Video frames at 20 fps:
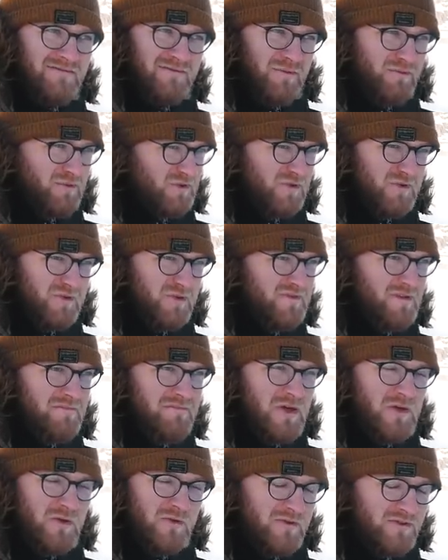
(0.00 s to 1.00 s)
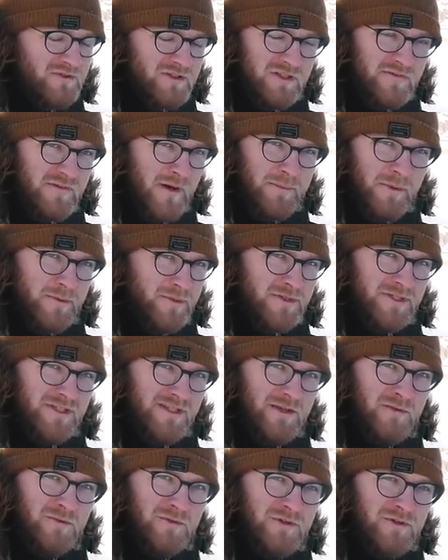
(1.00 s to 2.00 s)
To było dosłownie miesiąc czy dwa po
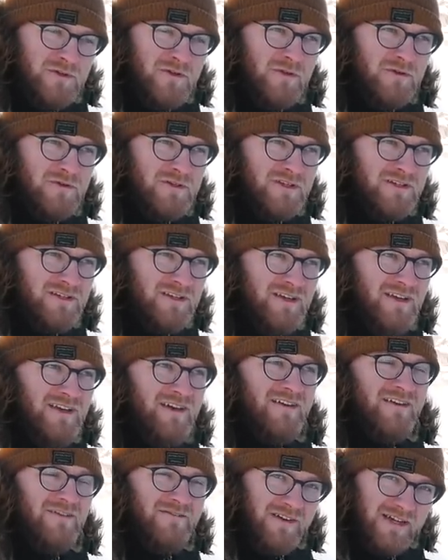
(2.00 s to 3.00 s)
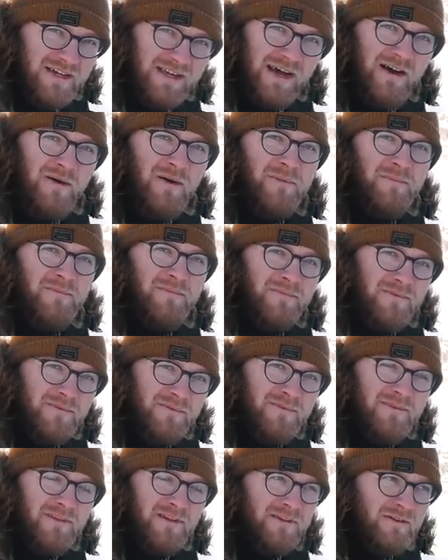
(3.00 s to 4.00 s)
przeczytaniu tych książek. Wygrałem
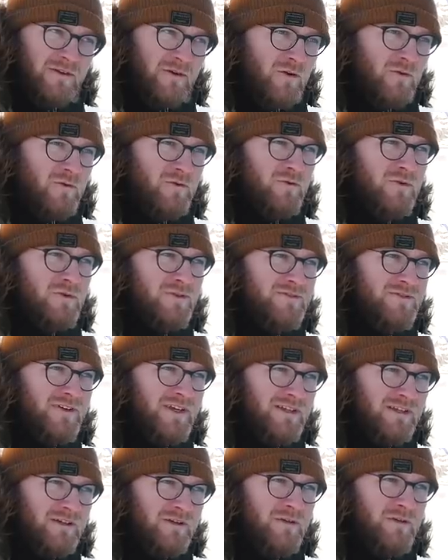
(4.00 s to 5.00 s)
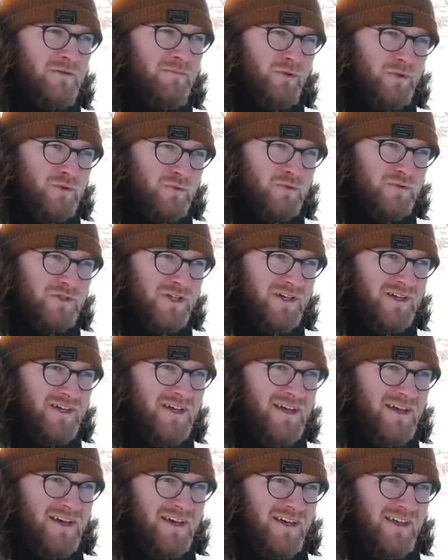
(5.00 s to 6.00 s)
ten konkurs w kategorii podróże
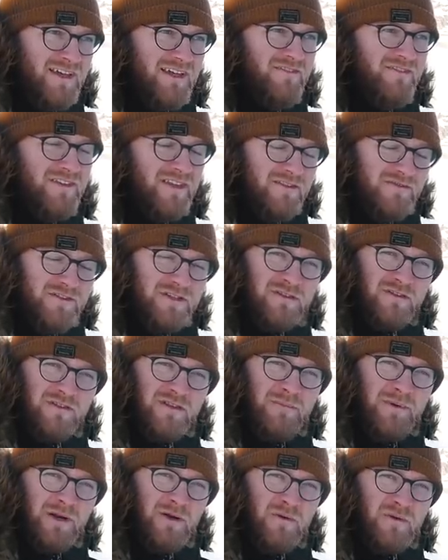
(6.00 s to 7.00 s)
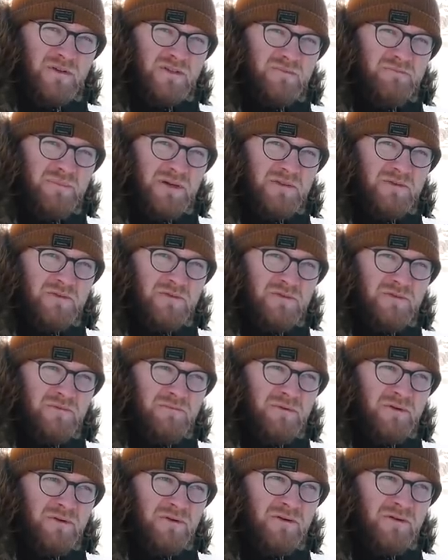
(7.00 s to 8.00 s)
i wtedy wszystko nabrało rozpędu,
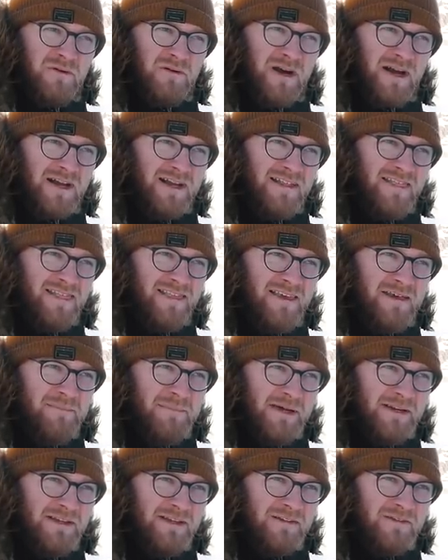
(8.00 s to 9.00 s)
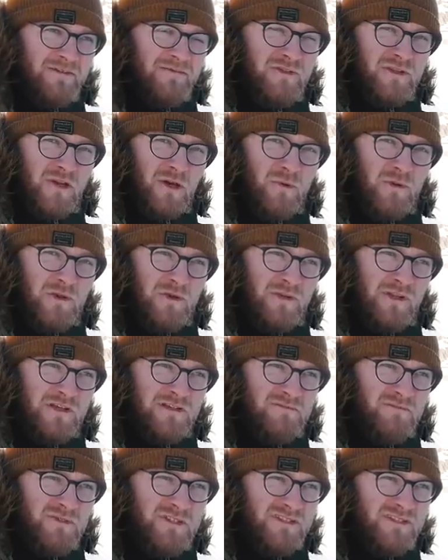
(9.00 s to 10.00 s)
bo agencje i marki dowiedziały się o
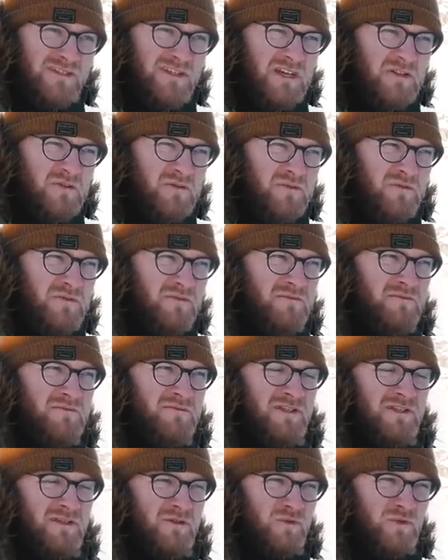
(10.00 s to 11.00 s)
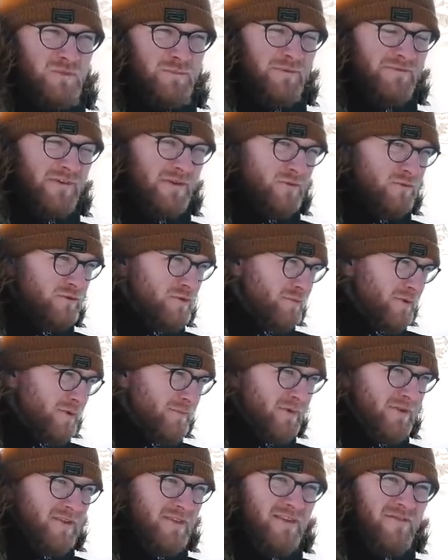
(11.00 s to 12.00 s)
naszym istnieniu, zaczęło spływać dużo
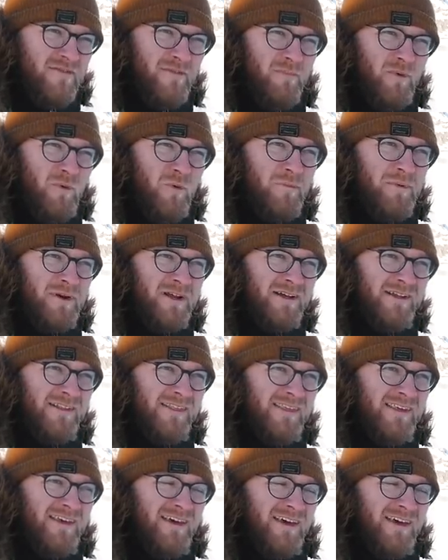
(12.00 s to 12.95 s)
propozycji współprac